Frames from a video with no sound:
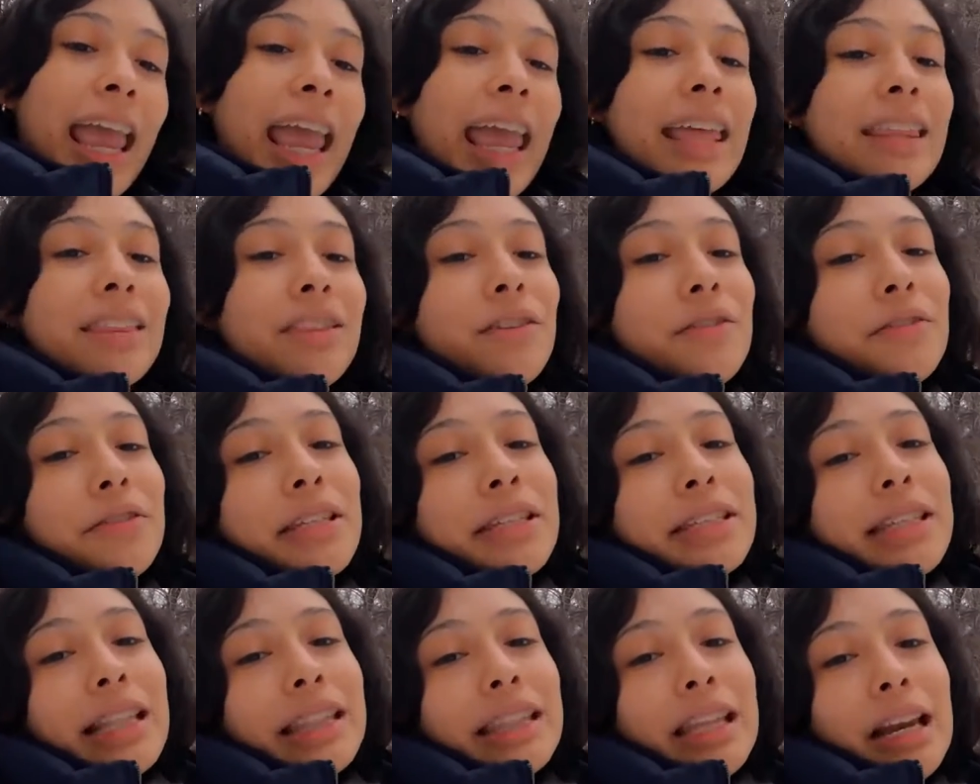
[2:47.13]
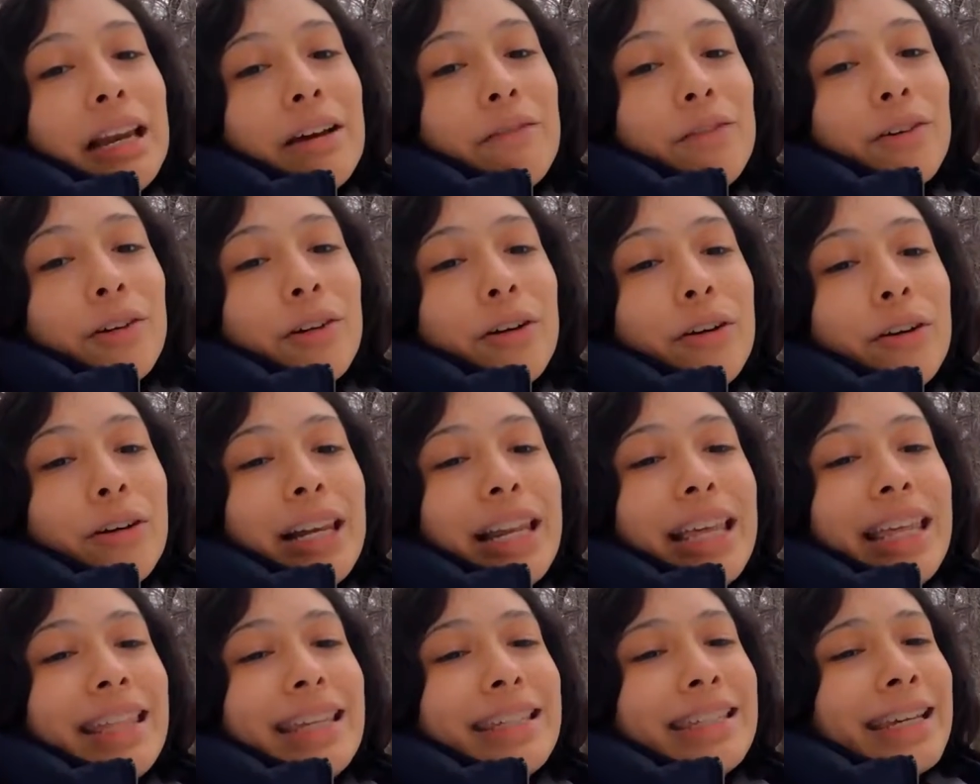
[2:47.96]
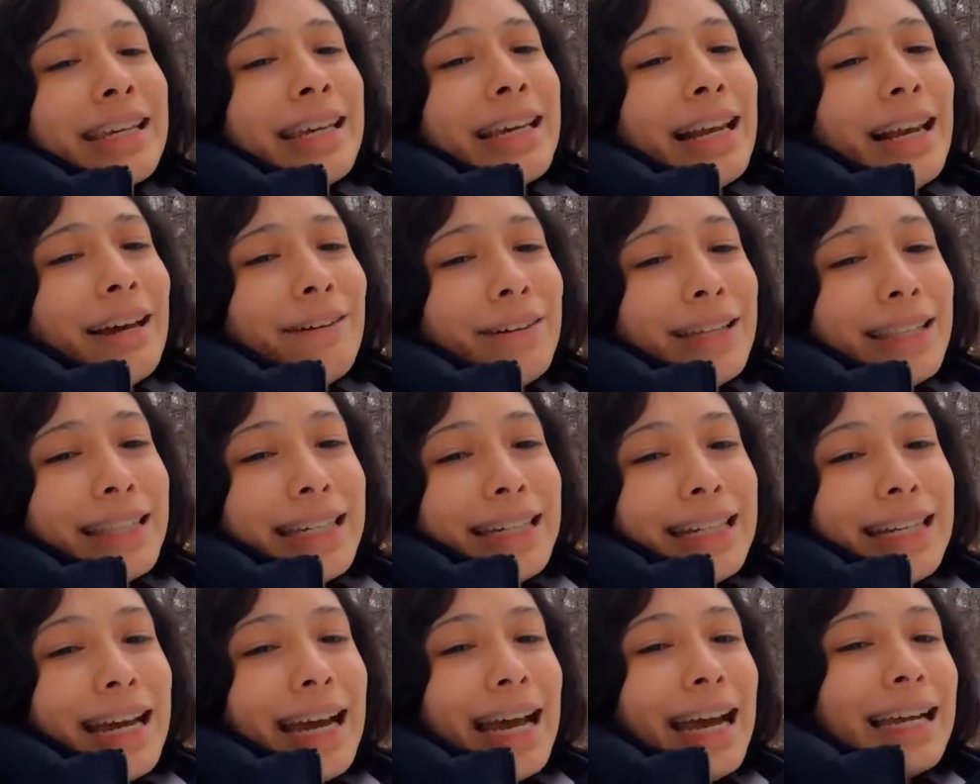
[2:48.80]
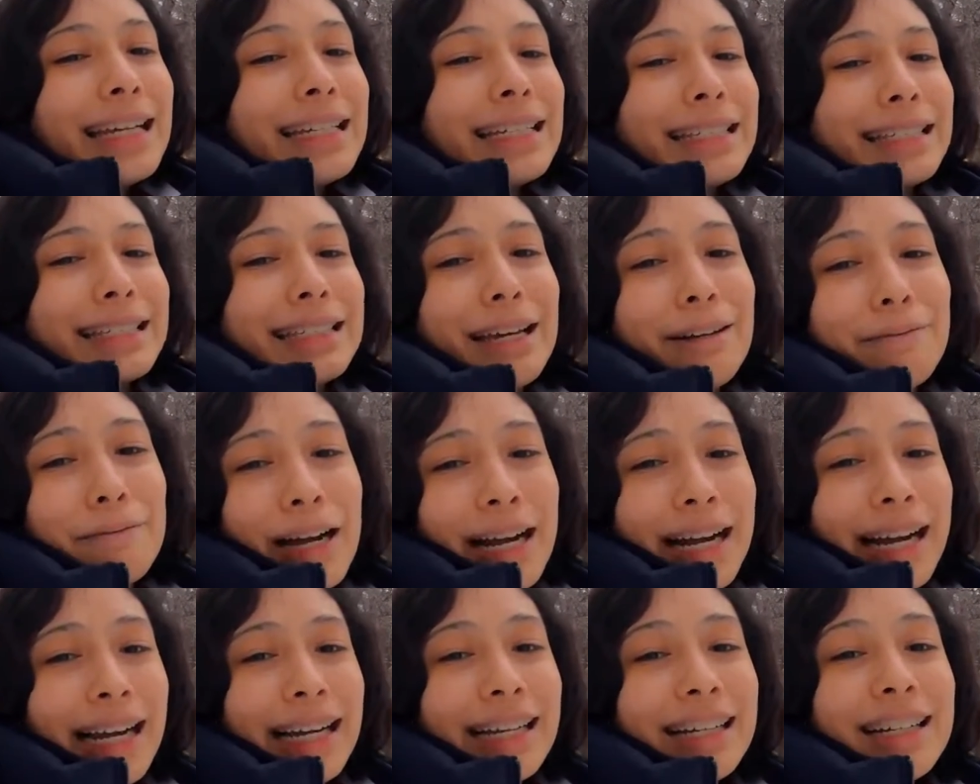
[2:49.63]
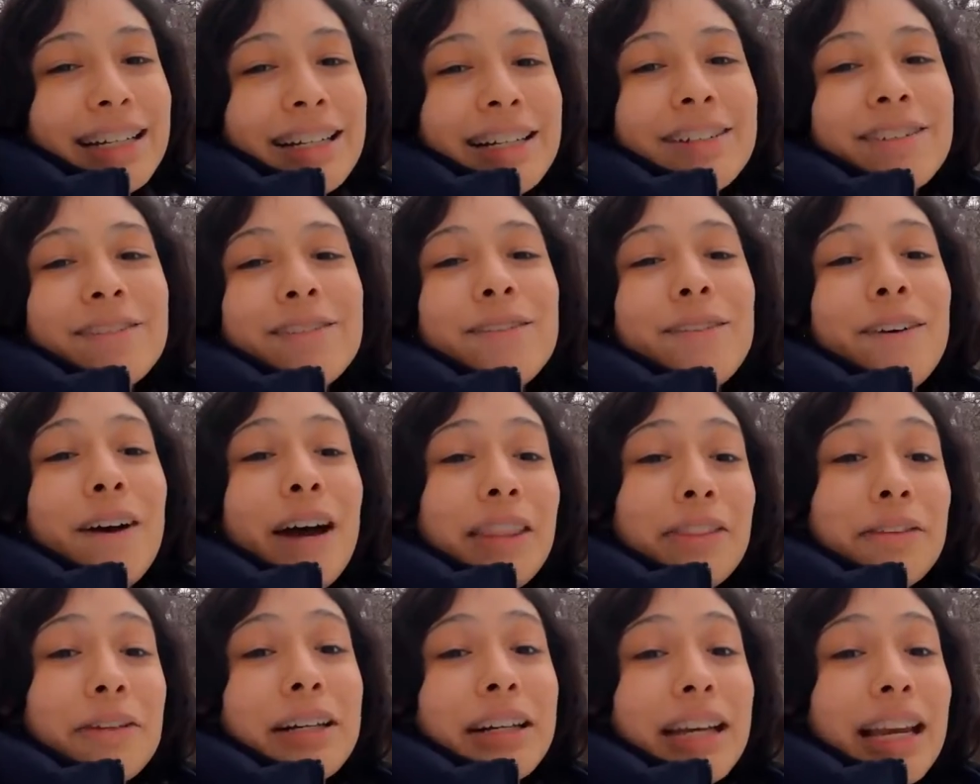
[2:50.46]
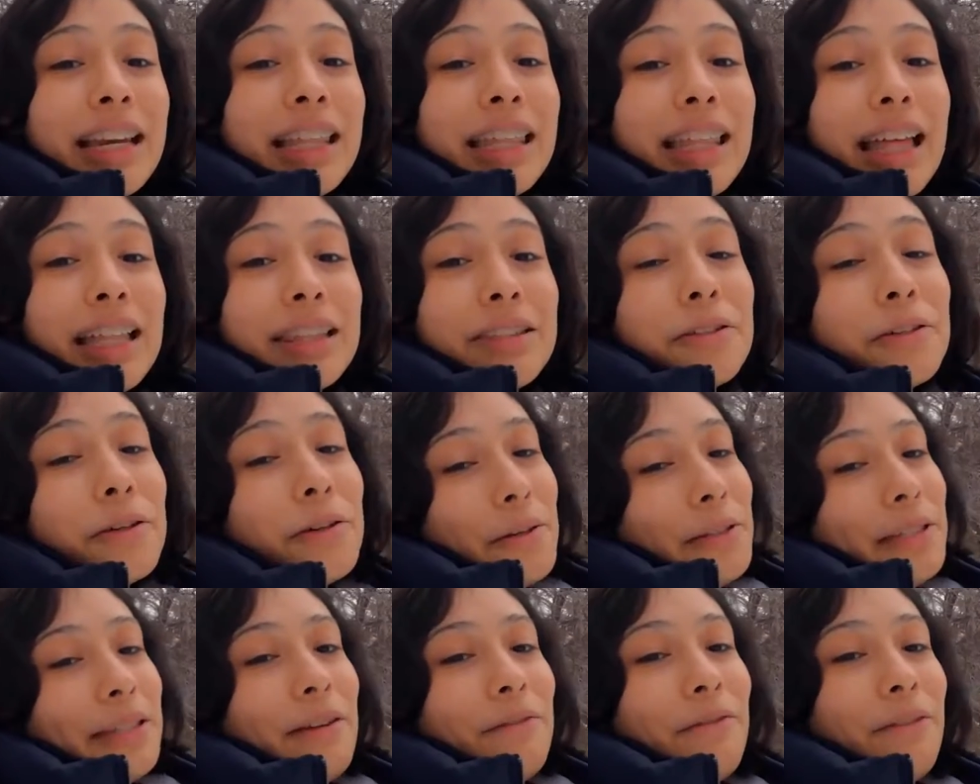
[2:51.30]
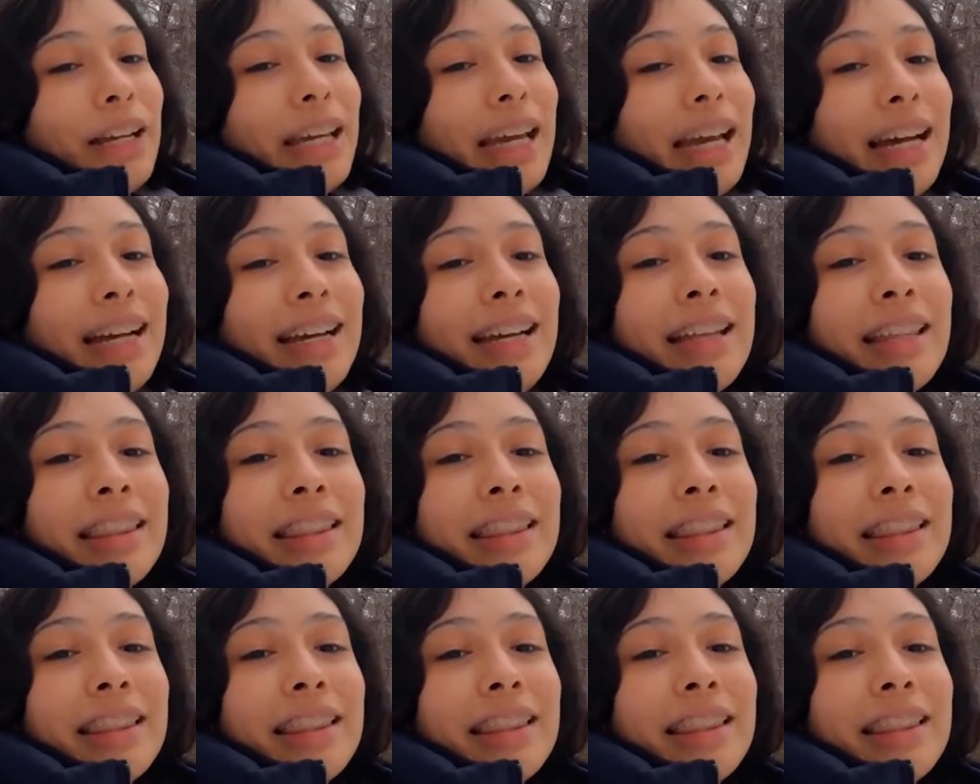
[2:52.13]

Entonces el teléfono le dice que la batería está baja, cuando en realidad solo está fría.